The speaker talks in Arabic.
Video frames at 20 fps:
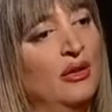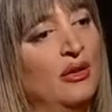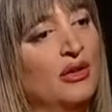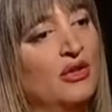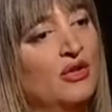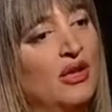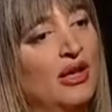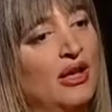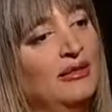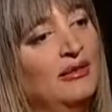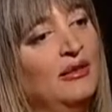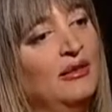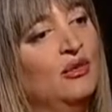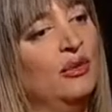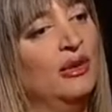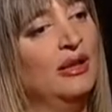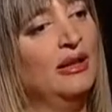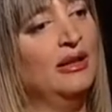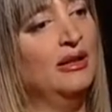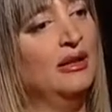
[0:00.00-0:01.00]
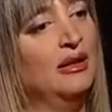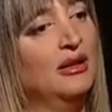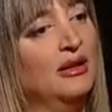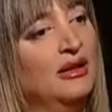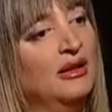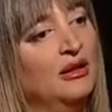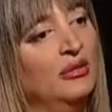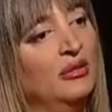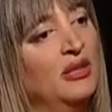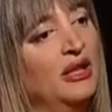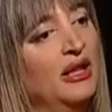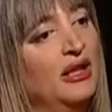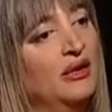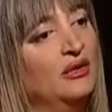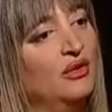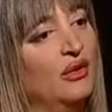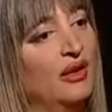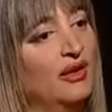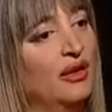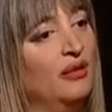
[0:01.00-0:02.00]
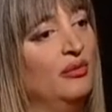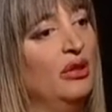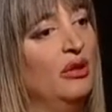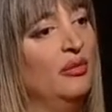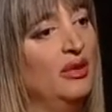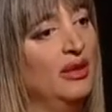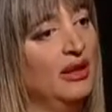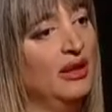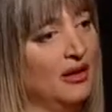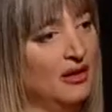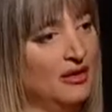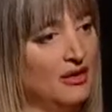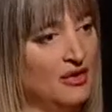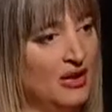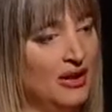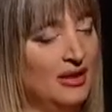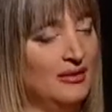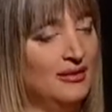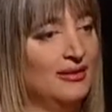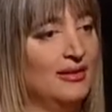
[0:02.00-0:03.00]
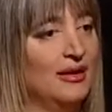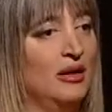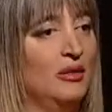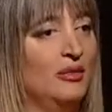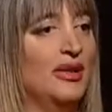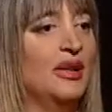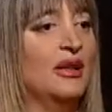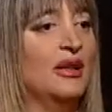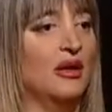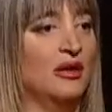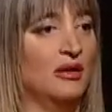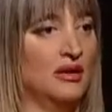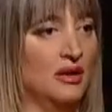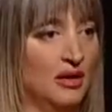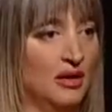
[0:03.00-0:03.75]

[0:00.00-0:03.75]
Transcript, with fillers: شهادة دولية للبنان تعنى بالبيئة شهادة البيئة